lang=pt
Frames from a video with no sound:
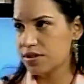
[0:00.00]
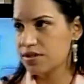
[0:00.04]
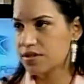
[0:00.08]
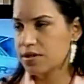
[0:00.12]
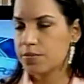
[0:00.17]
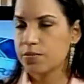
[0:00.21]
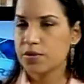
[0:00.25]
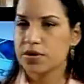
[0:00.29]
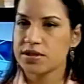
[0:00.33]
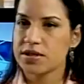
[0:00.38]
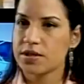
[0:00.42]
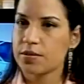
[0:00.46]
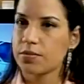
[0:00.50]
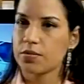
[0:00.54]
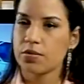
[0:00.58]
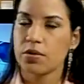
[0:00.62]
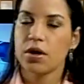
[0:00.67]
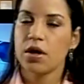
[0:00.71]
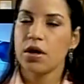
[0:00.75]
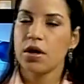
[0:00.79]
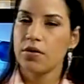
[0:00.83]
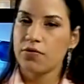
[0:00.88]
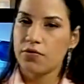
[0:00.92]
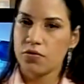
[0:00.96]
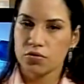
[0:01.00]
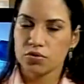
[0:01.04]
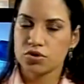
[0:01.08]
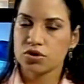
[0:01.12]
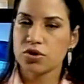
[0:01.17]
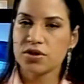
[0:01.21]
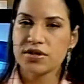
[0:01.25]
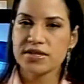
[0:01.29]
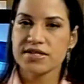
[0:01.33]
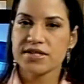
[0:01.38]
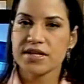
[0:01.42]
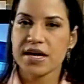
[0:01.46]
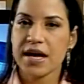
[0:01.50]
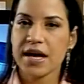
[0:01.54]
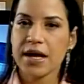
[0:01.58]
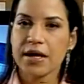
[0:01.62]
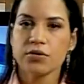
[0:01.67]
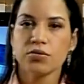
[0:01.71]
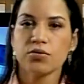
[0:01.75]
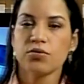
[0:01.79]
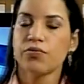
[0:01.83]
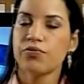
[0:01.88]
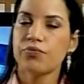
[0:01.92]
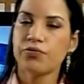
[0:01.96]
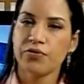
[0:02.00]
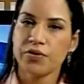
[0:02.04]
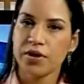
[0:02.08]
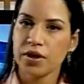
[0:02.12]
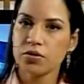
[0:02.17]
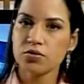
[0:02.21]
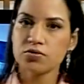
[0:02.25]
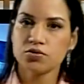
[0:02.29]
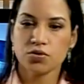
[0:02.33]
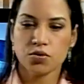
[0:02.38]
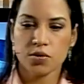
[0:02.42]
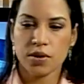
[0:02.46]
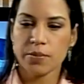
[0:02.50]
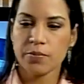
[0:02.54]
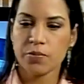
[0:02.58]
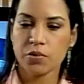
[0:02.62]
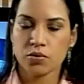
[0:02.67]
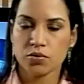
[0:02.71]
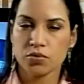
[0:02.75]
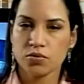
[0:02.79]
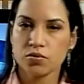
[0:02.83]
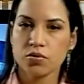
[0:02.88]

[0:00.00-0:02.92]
Por exemplo, vou utilizar no filho de um reprodutor,